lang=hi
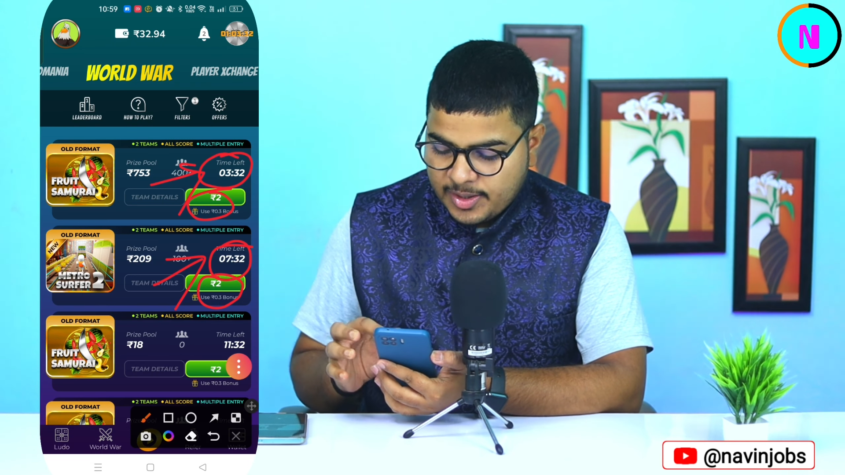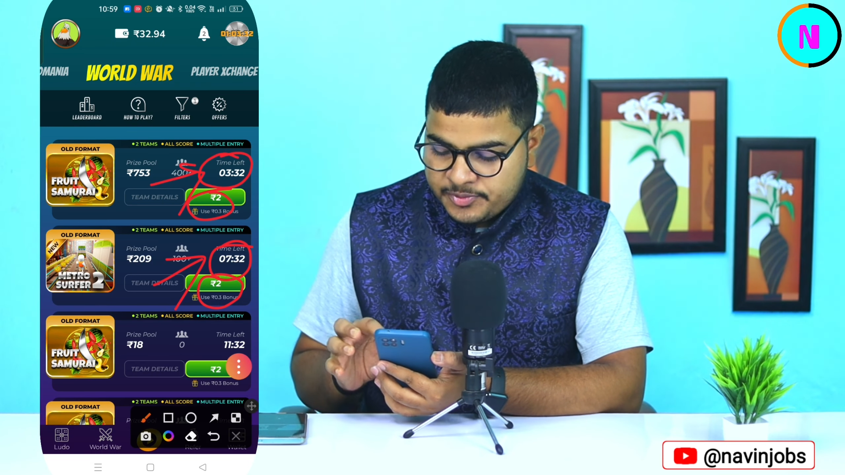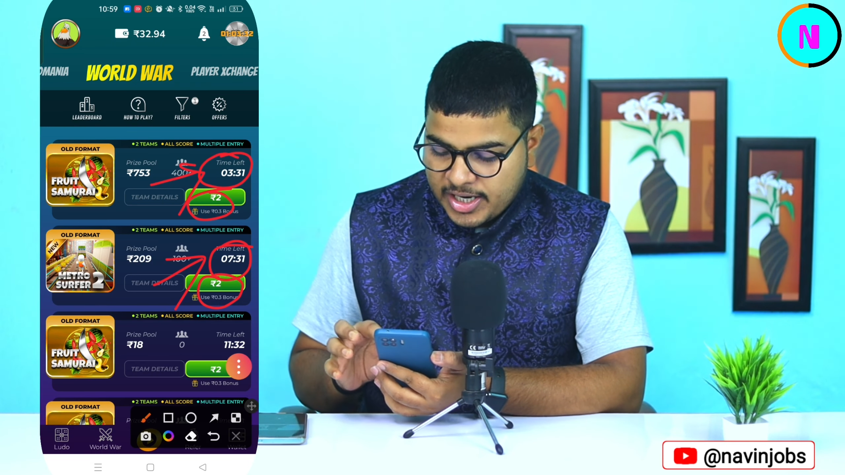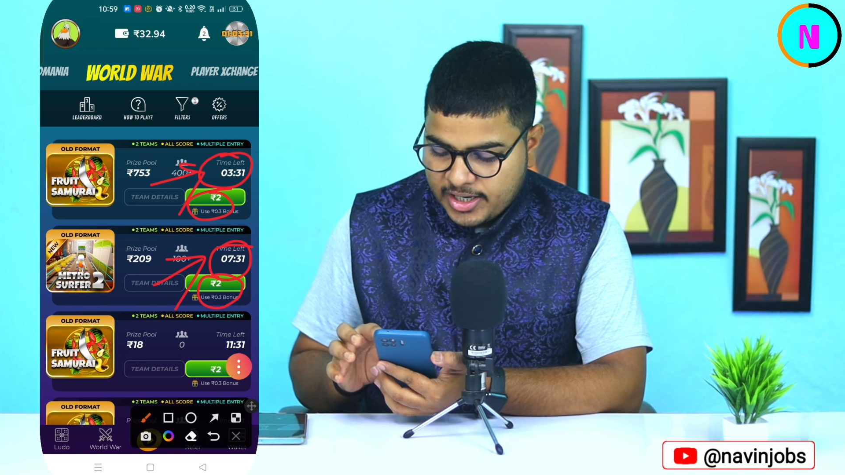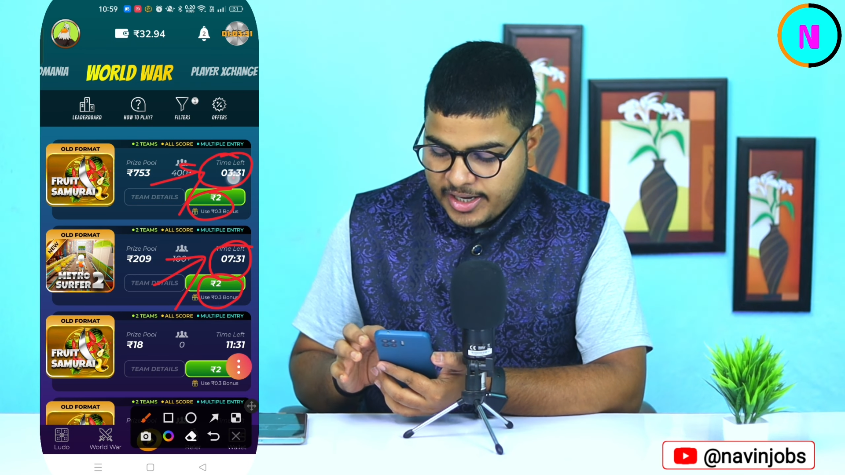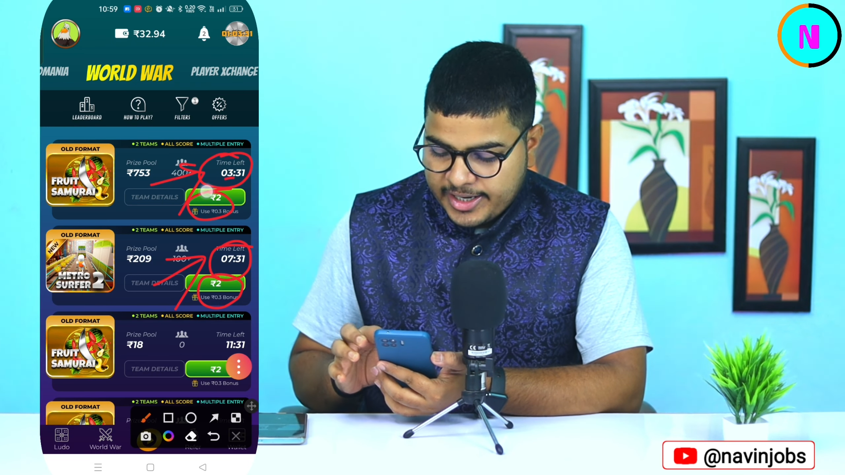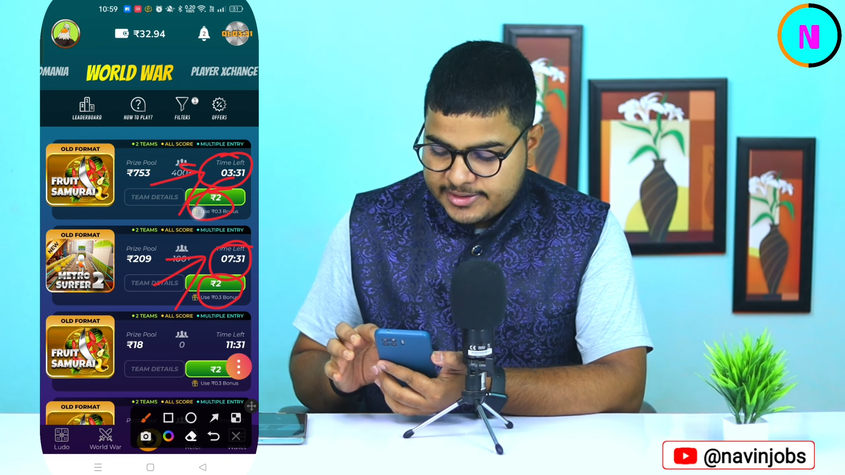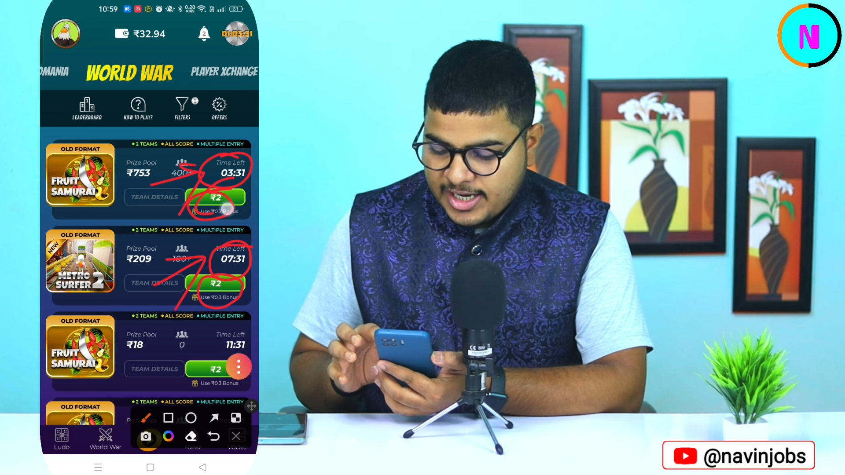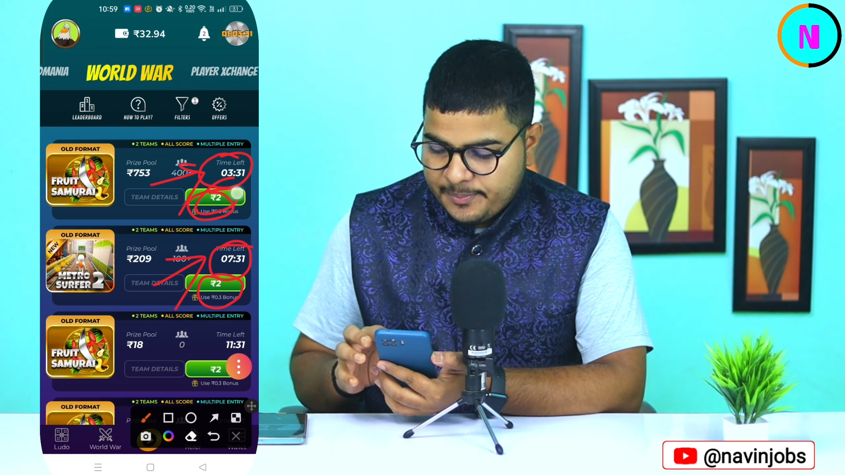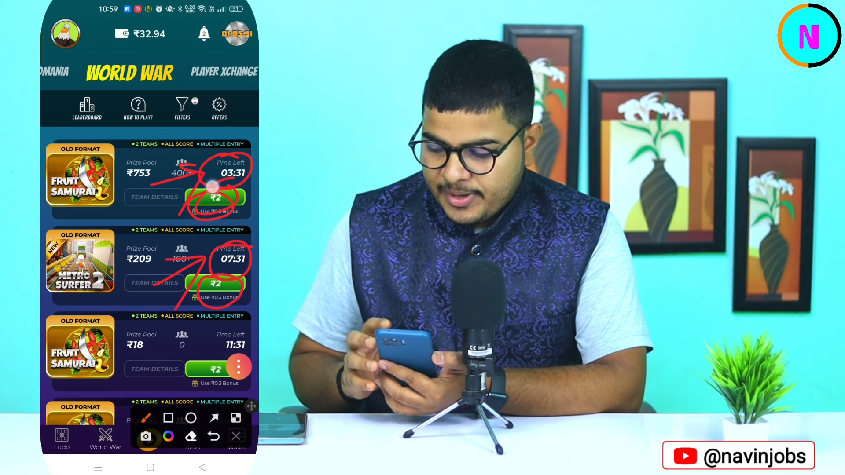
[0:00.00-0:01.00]
तब जाकर
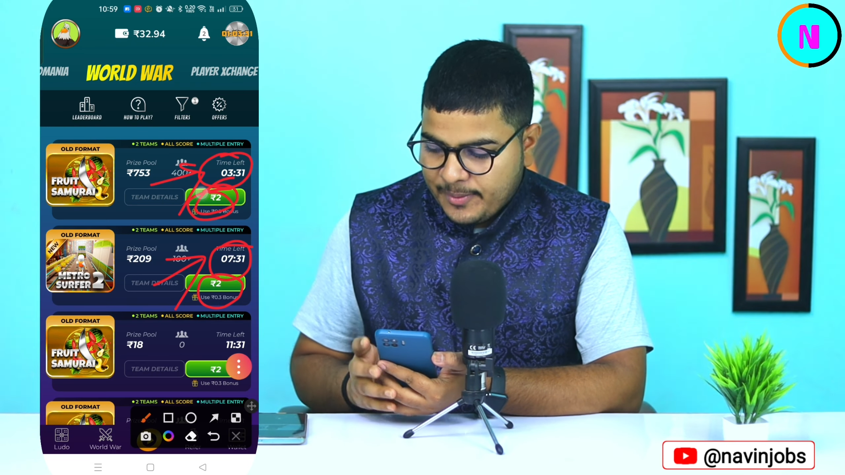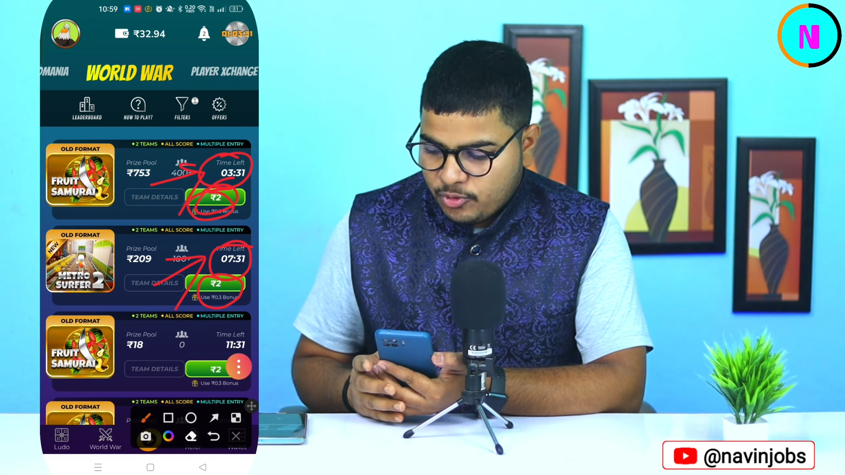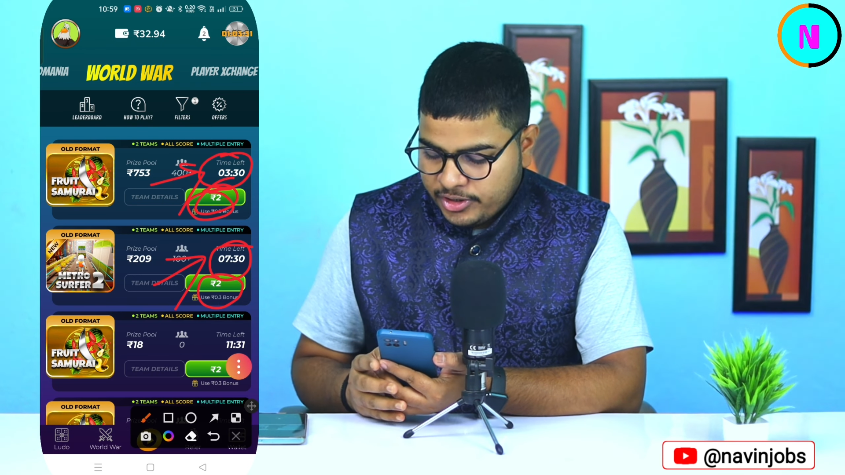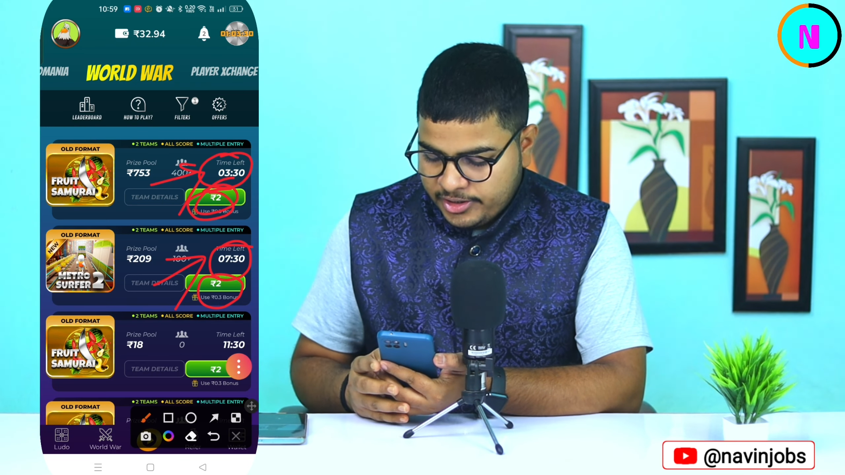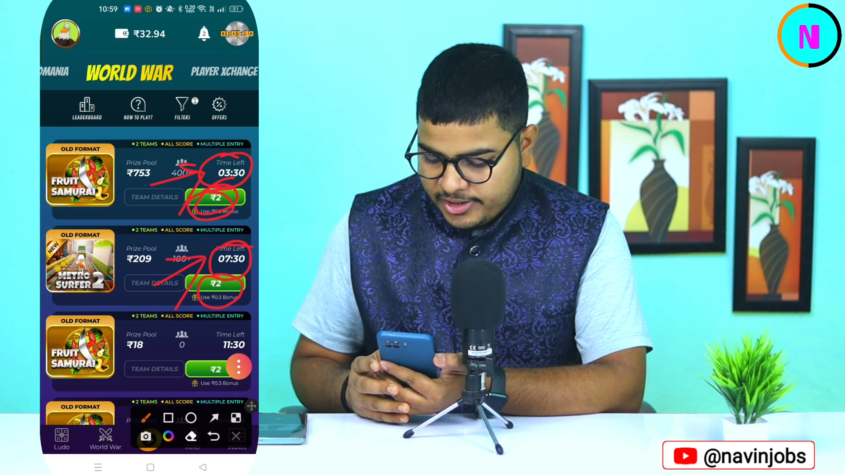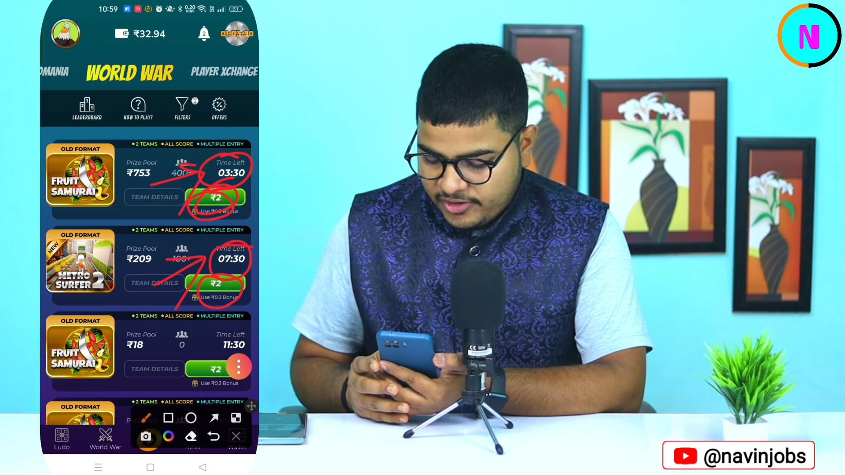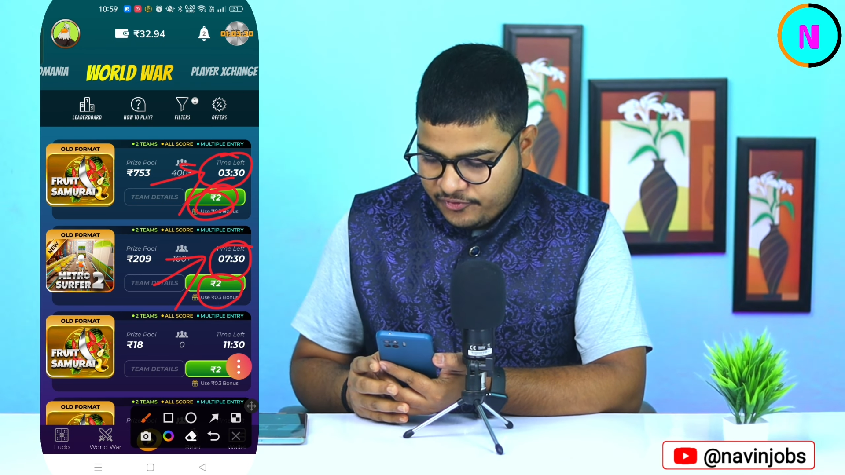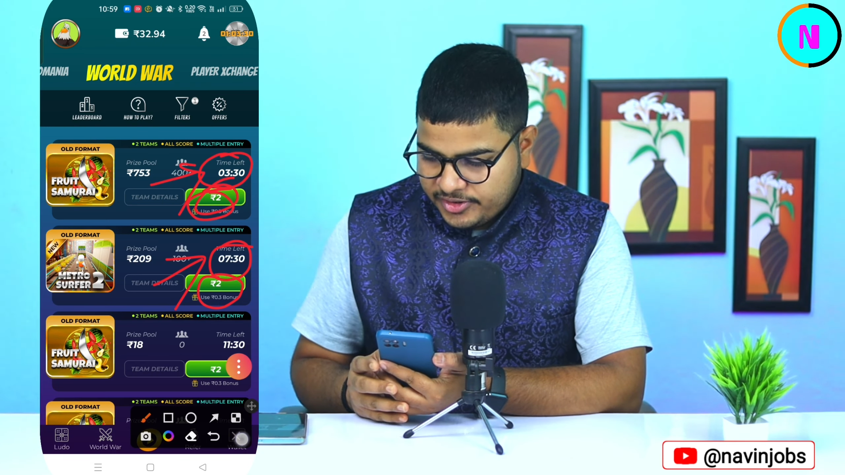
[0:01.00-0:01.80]
गए यहाँ पे आपको एंट्री